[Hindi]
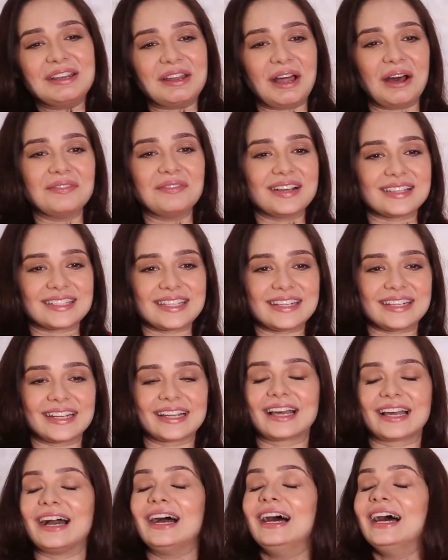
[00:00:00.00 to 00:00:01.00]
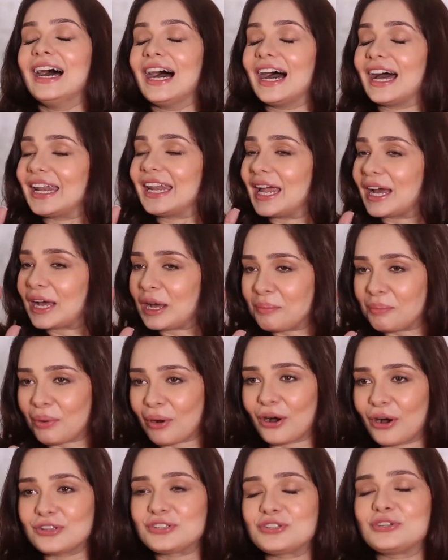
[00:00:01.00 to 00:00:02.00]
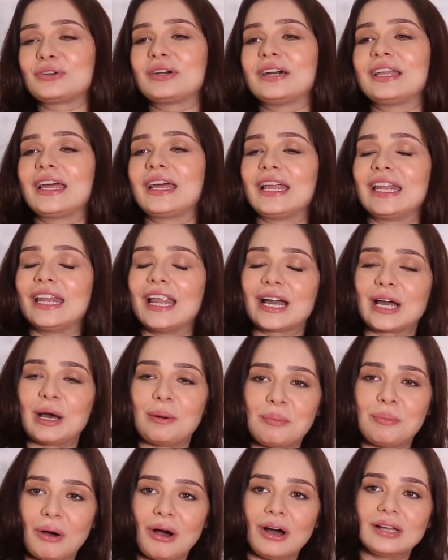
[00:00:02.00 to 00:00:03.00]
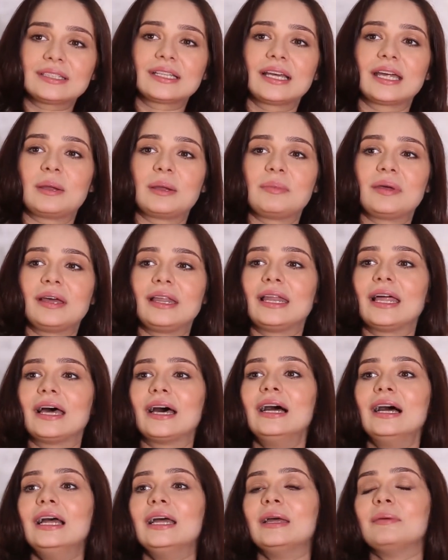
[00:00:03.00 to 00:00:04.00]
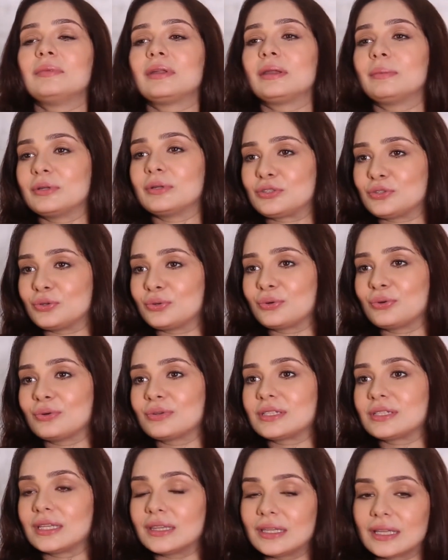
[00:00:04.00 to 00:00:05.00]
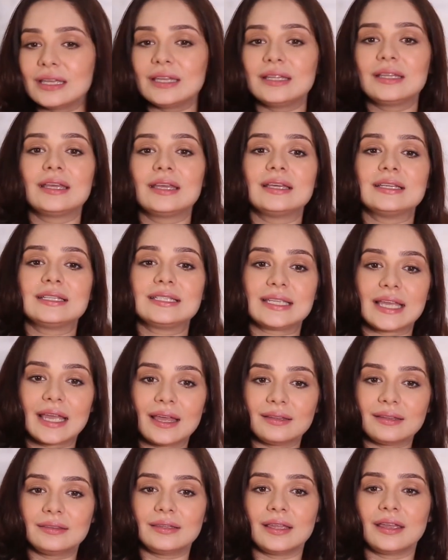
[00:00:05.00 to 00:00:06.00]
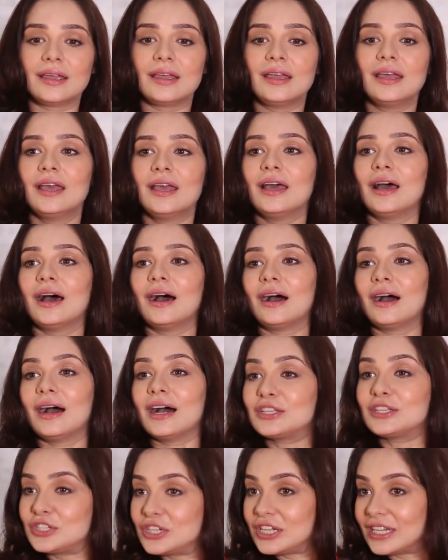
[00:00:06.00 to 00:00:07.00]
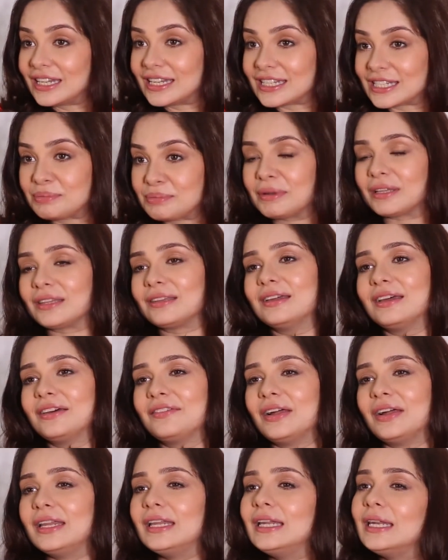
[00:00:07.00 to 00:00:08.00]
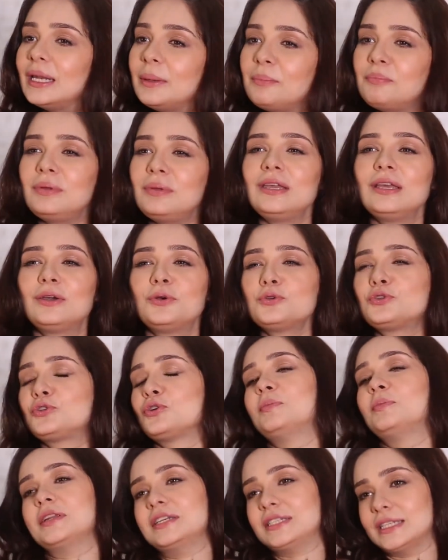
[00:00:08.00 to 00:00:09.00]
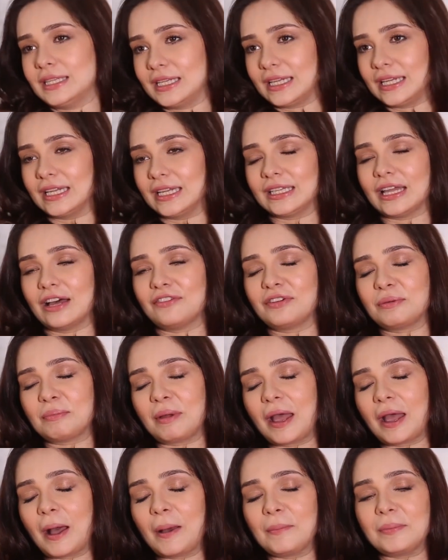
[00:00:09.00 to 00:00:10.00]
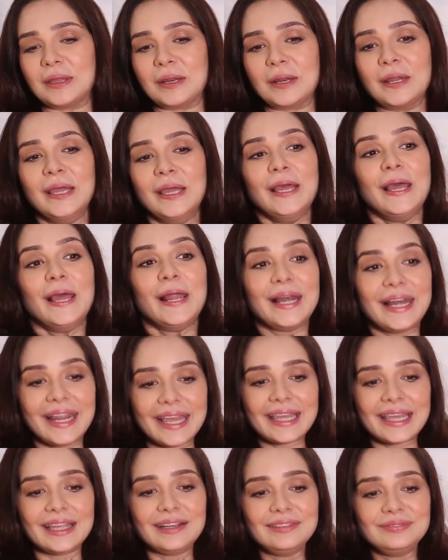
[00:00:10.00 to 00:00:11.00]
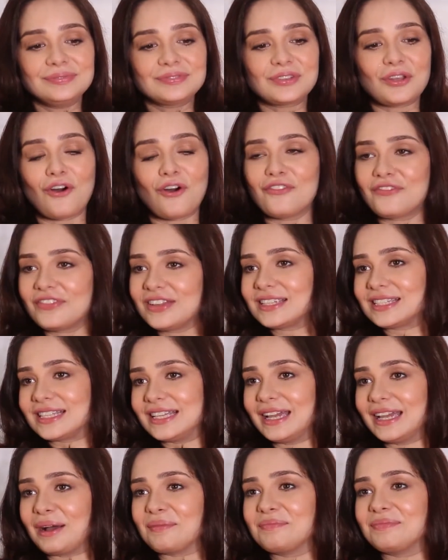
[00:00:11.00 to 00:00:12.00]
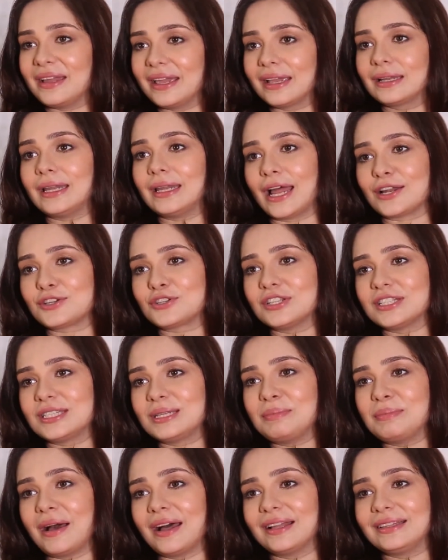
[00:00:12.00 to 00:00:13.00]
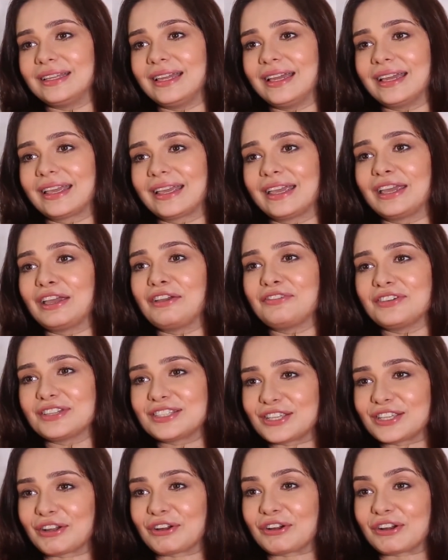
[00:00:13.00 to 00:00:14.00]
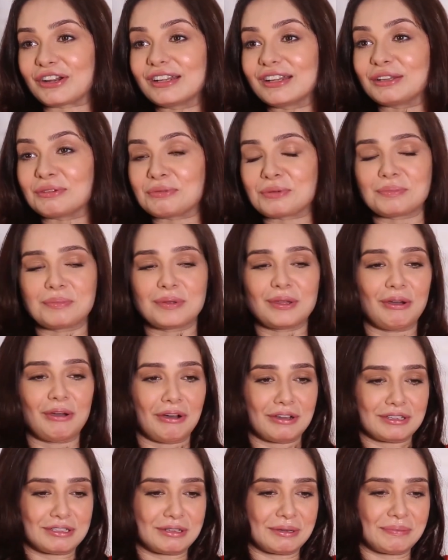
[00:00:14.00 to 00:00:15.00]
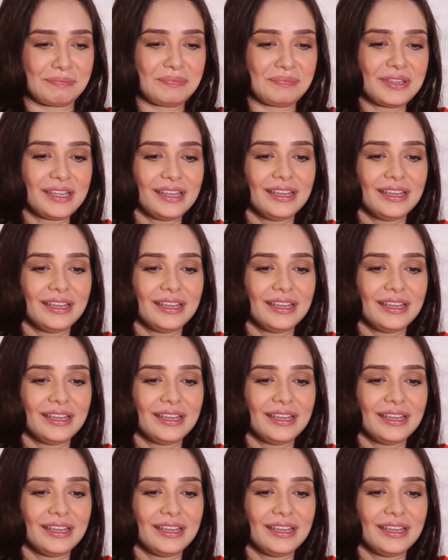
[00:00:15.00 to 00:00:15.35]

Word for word: नाम हसन रखा अल्लाह का बहुत शुक्र है अल्लाह का बहुत करम है अल्लाह मेरे बच्चों को ज़िंदगी दे सेहत दे आ, uh, अच्छी किस्मत भली लंबी खुशियों भरी ज़िंदगी अता फरमाए आमीन लेकिन ऑब्वियसली अब एक नेचुरल सी बात है कि इफ़ इट्स अ गर्ल इट वुड बी ऑसम